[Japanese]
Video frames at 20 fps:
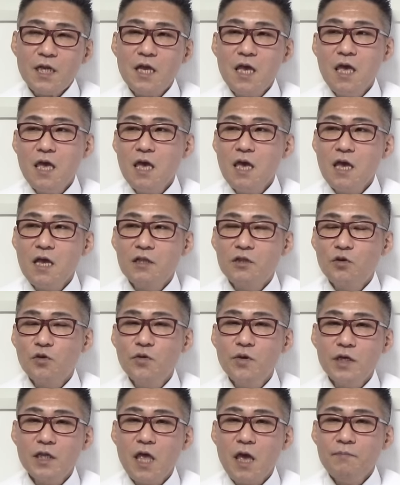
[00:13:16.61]
えー、と
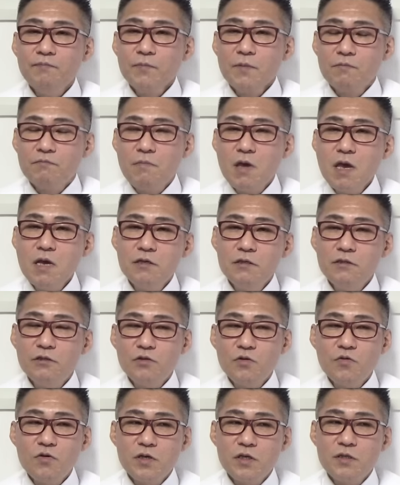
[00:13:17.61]
いうわけで、メール
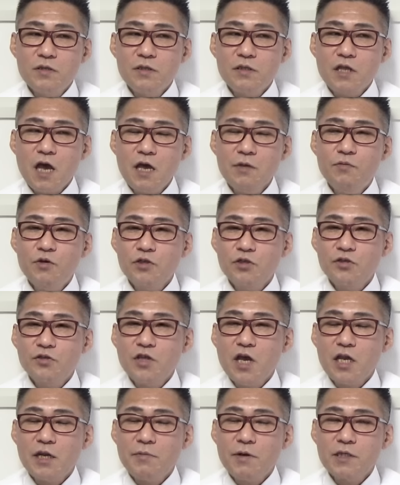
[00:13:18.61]
党員大募集
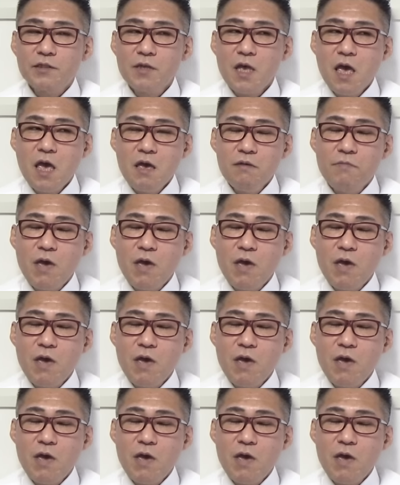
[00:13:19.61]
であります。